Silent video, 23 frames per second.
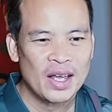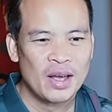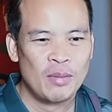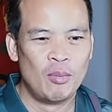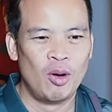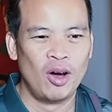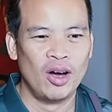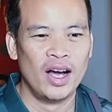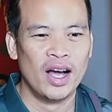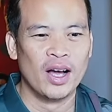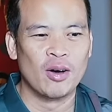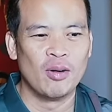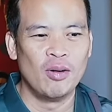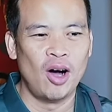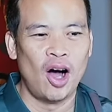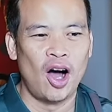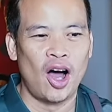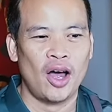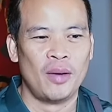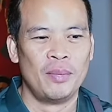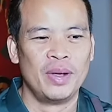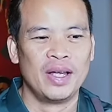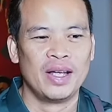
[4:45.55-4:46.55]
Mọi người cũng
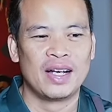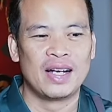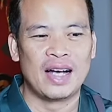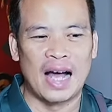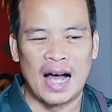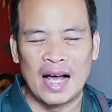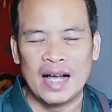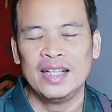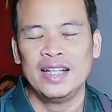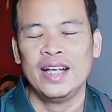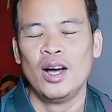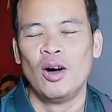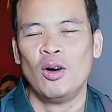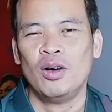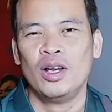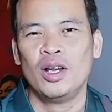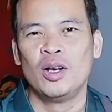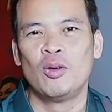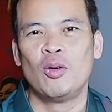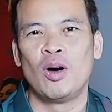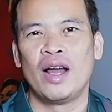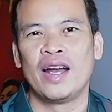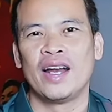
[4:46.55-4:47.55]
hỏi mình khá nhiều
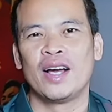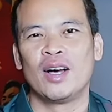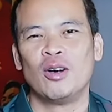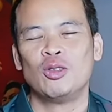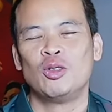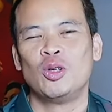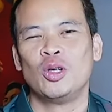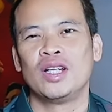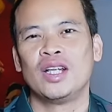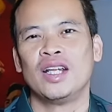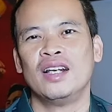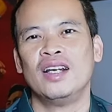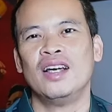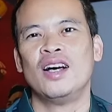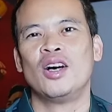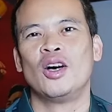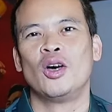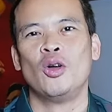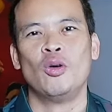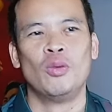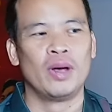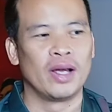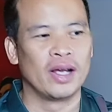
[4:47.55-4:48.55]
liên quan đến câu chuyện tiền lương
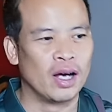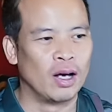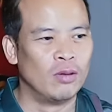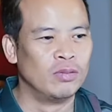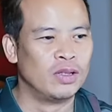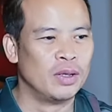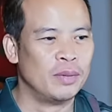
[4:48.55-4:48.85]
có đúng hay không,